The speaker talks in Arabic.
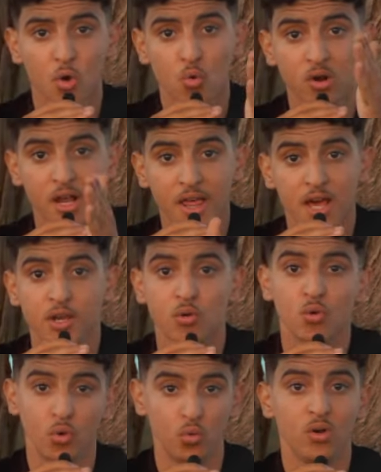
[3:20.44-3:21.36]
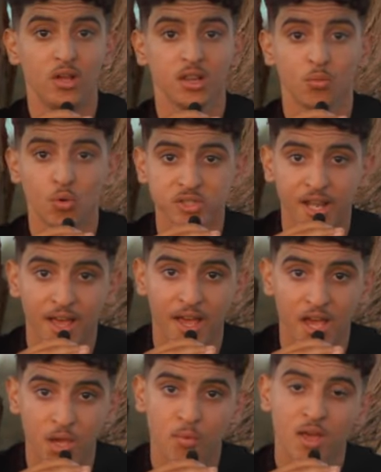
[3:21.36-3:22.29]
ولا راه انه يكون عندك واحد البوس راه
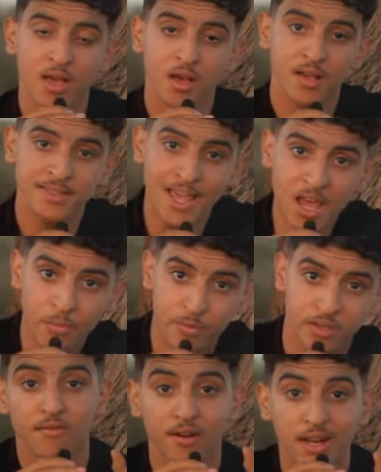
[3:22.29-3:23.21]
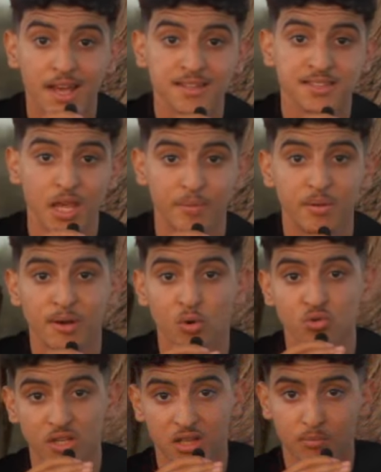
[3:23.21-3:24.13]
خايب صاحبي فراه صاحبي ما
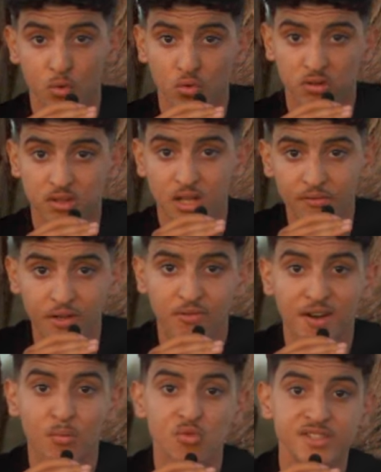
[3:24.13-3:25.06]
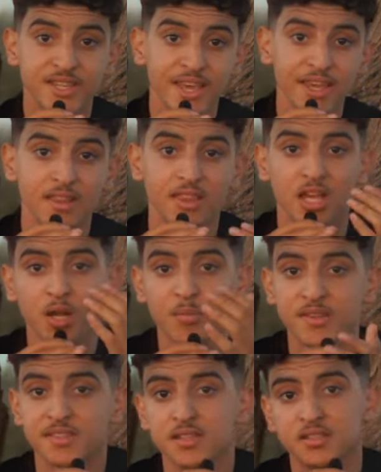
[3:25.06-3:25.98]
كانوش عندنا موظفين فراه مستحيل ذاك
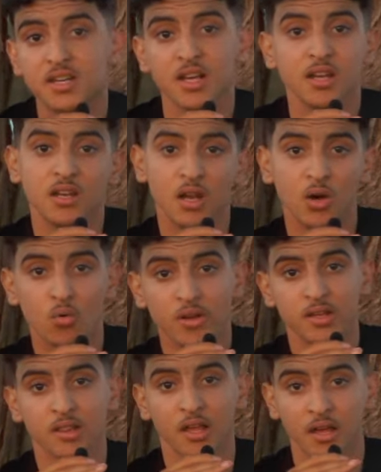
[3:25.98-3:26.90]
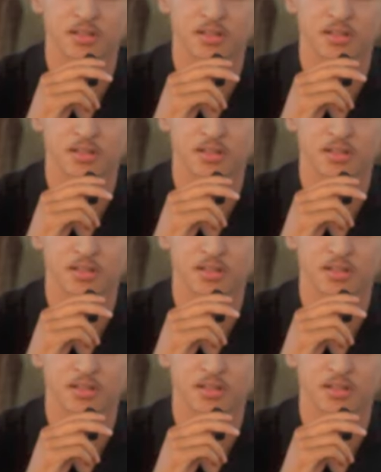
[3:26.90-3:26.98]
البيزنس ديالك انه يطلع